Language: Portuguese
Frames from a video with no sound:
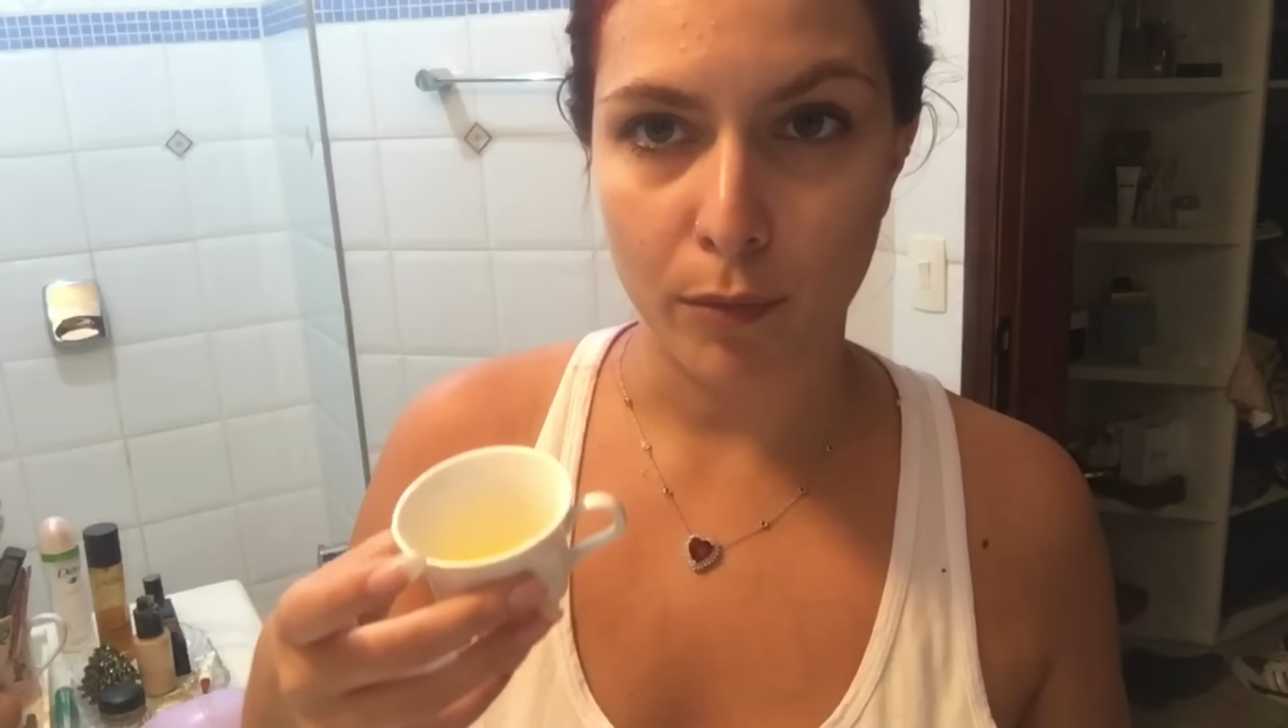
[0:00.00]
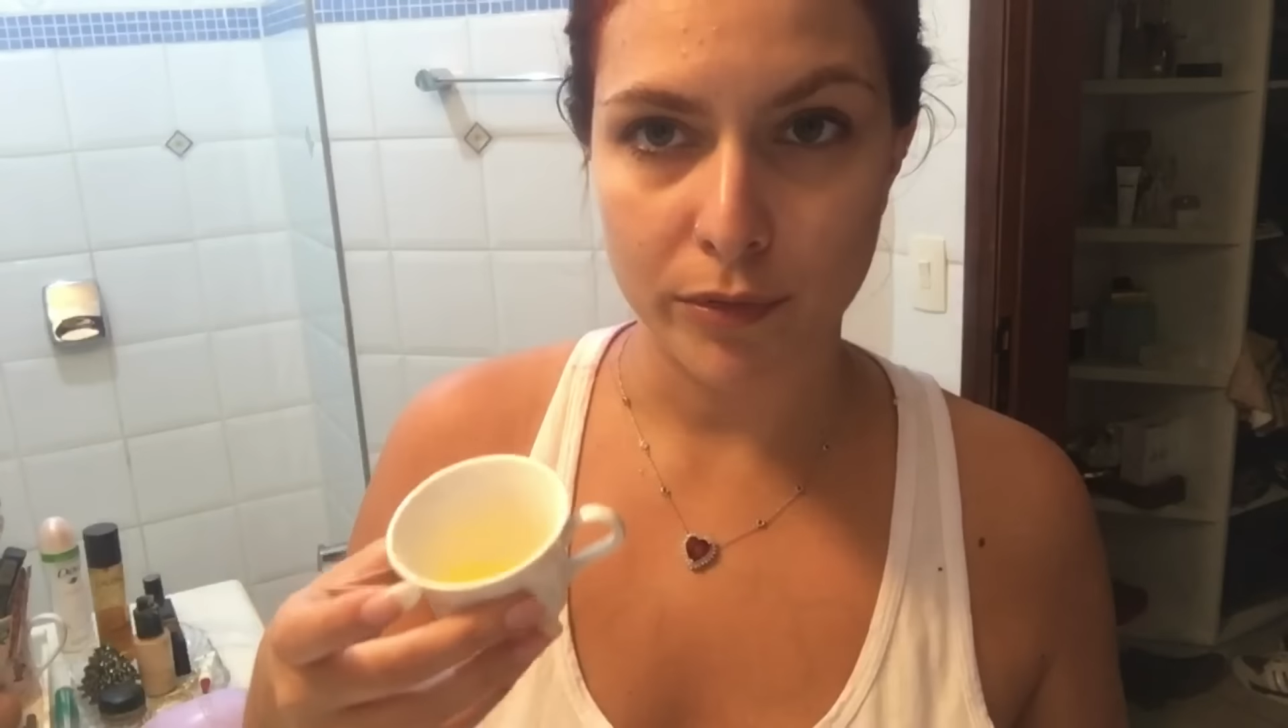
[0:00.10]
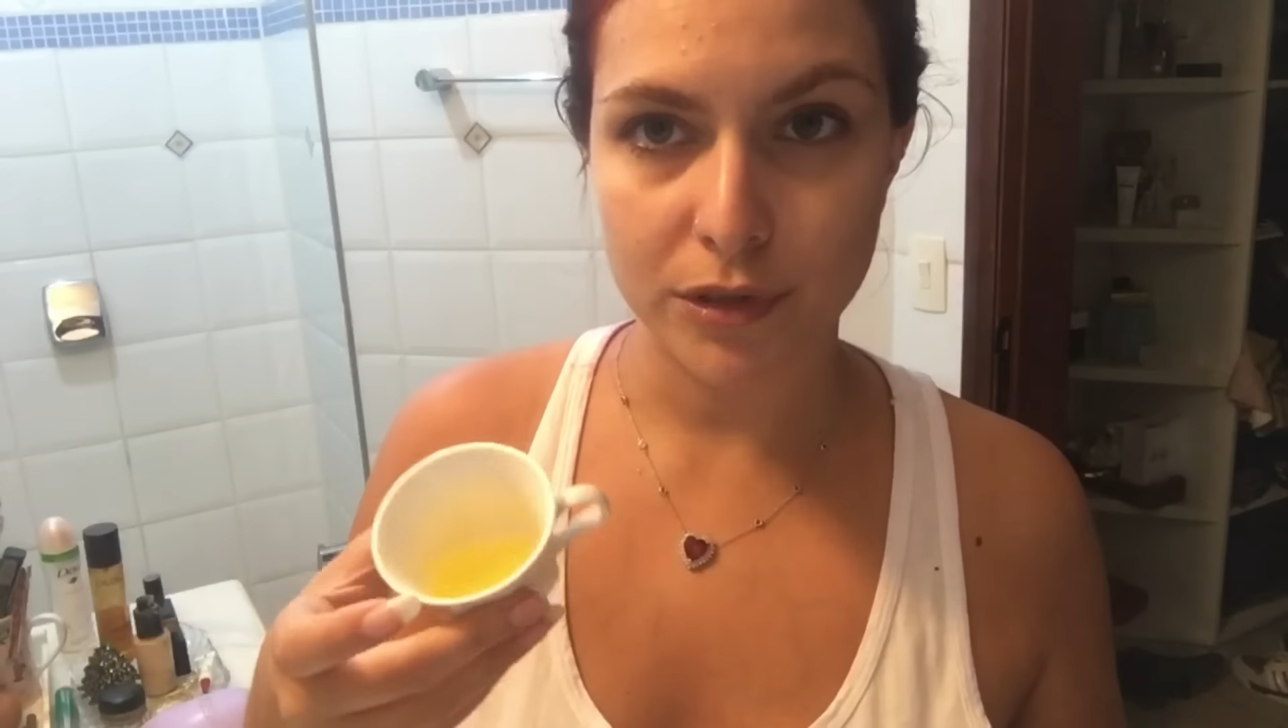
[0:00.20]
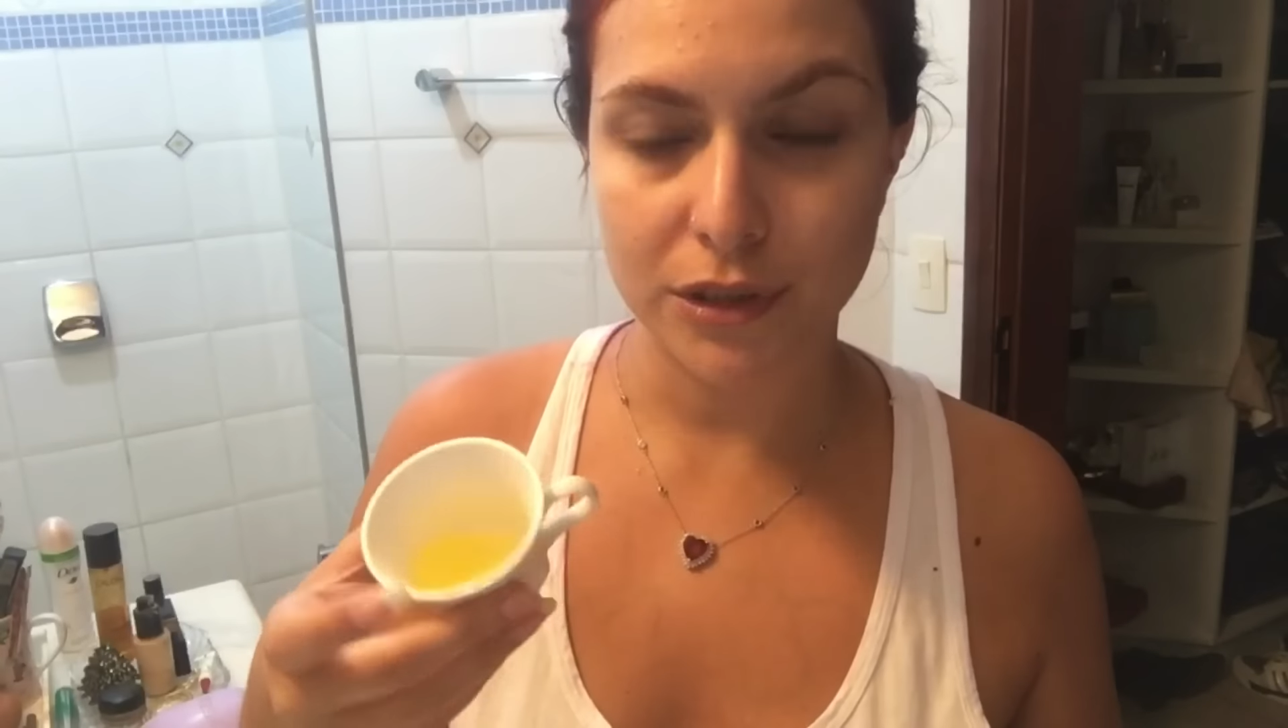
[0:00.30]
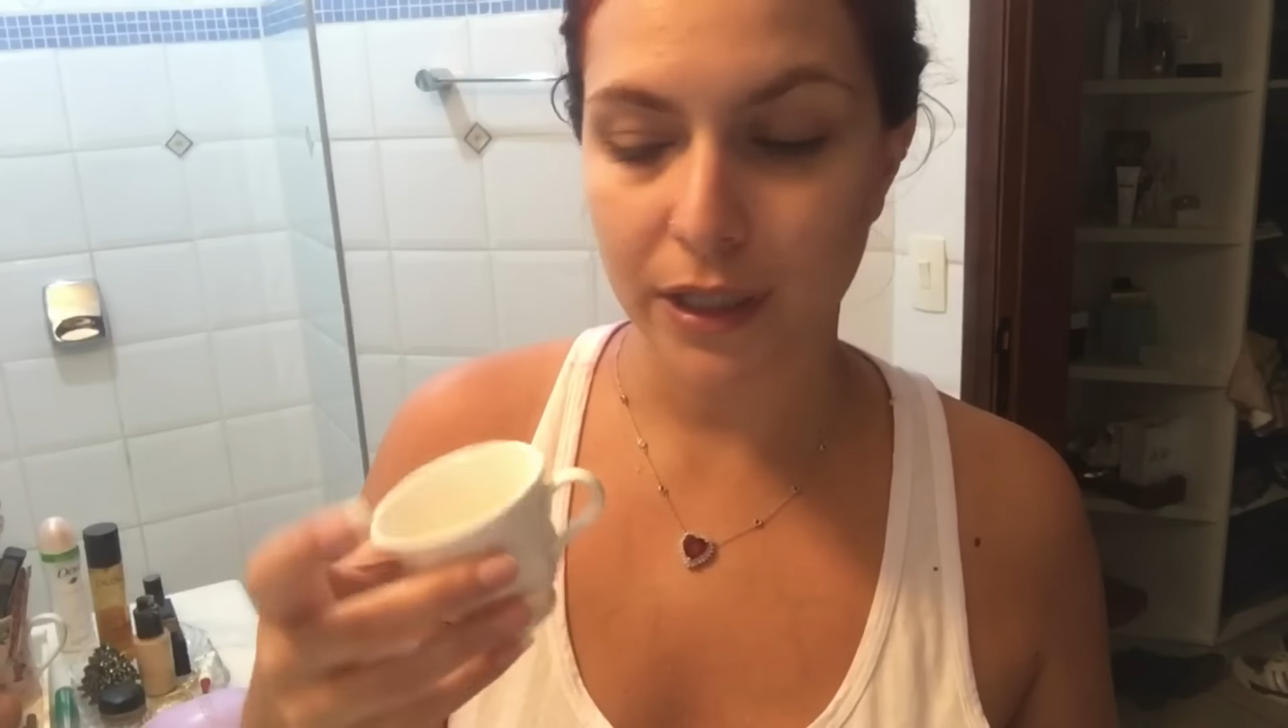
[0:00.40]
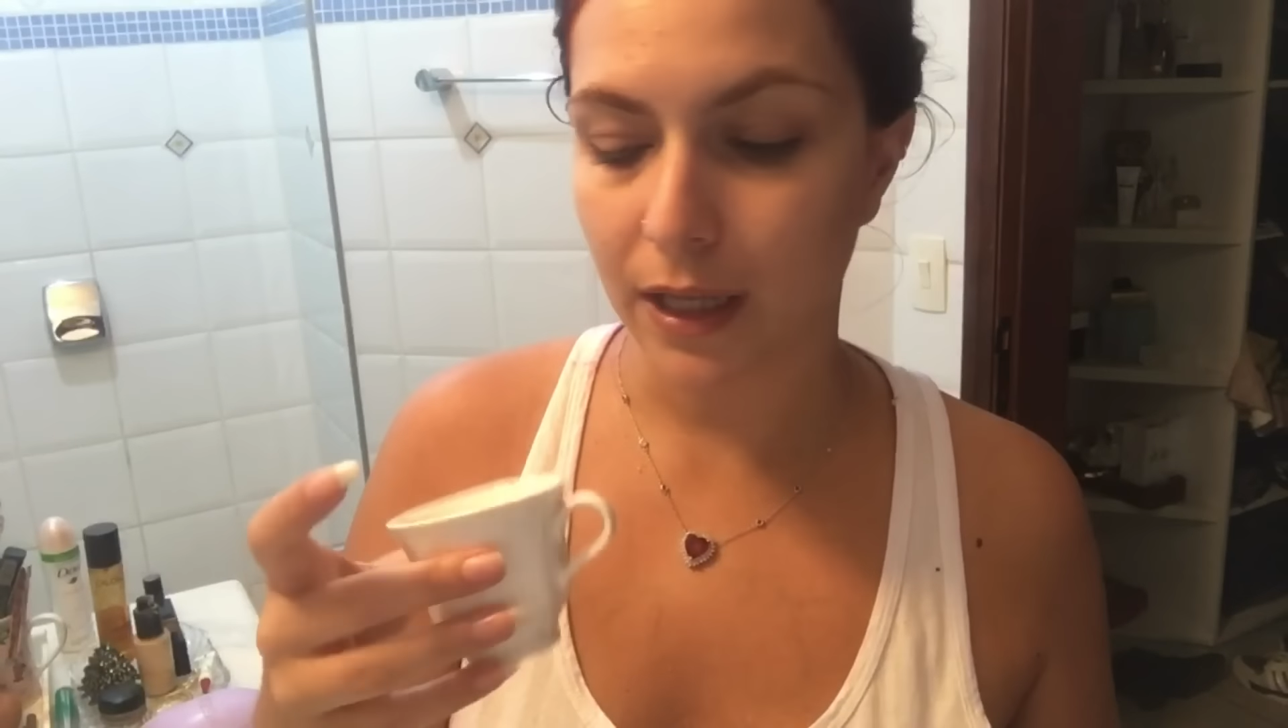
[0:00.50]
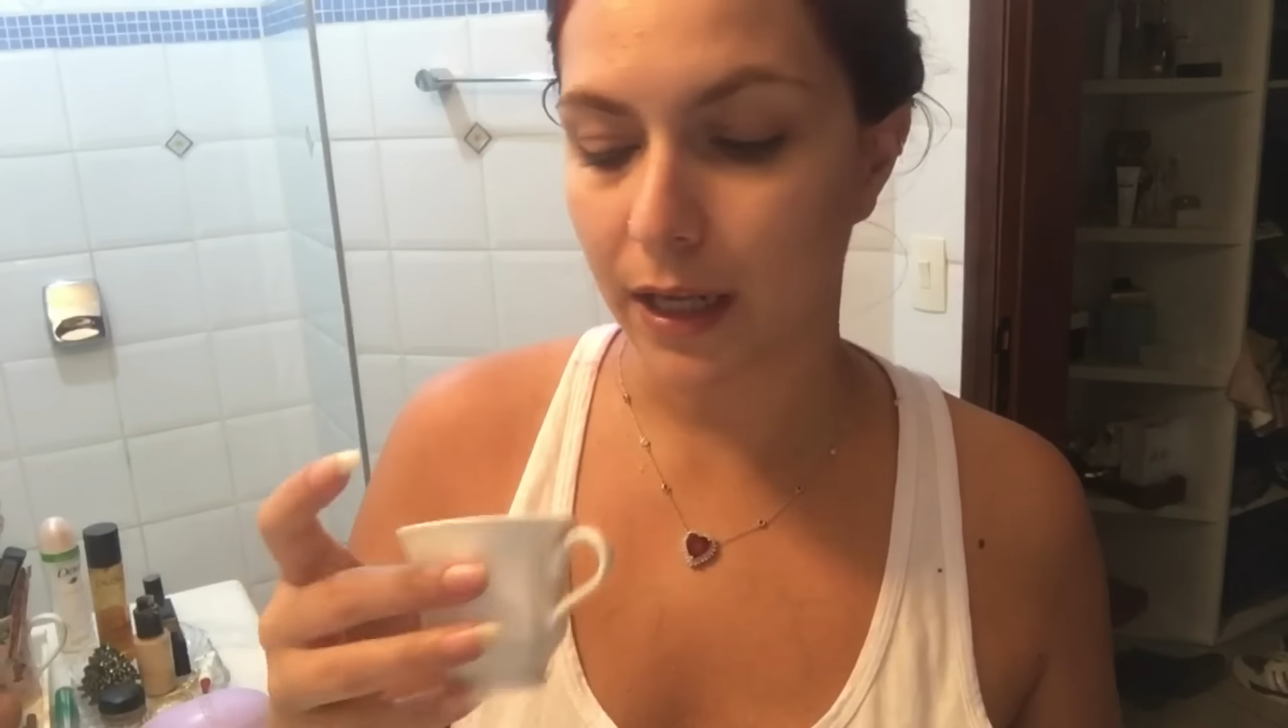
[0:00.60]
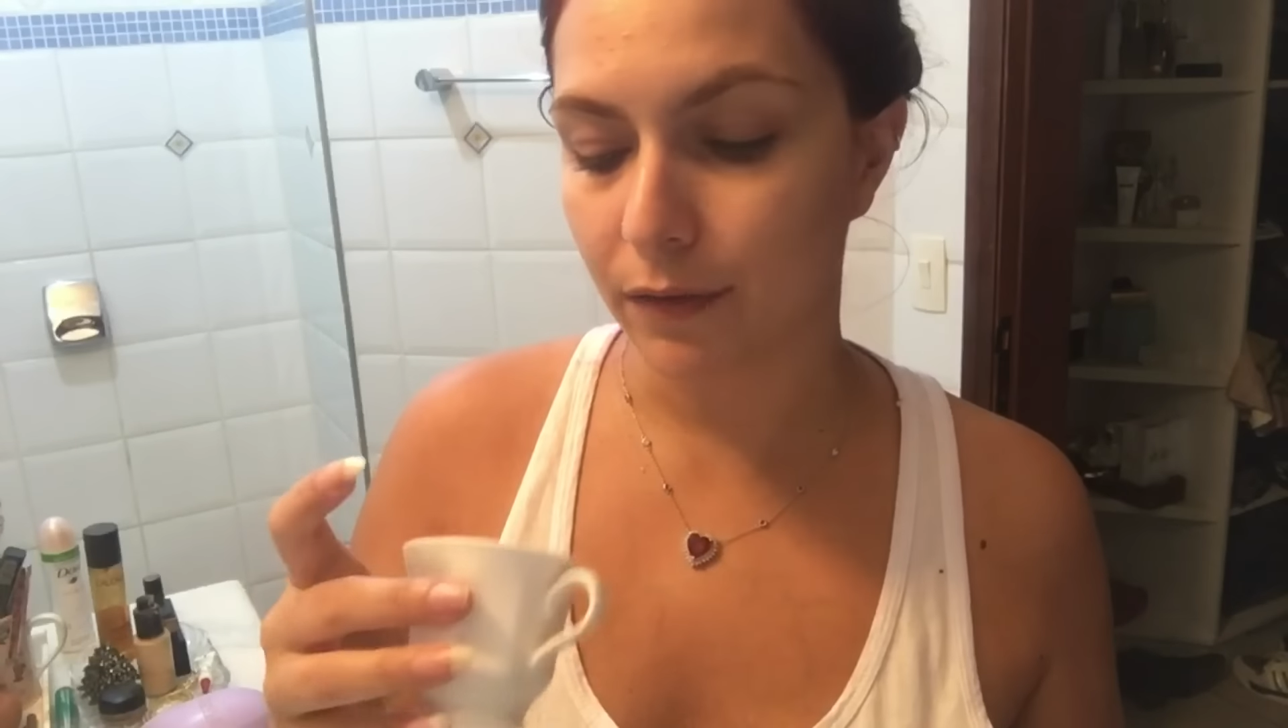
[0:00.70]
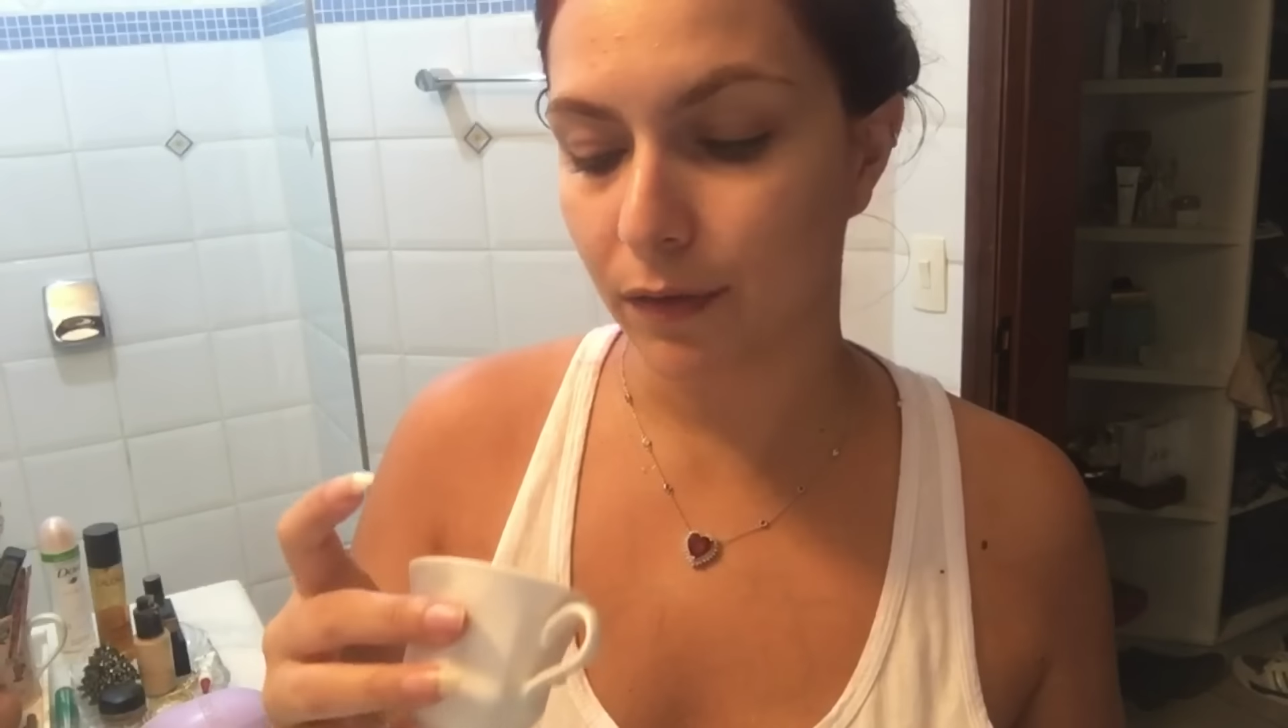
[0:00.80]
um monte de clara,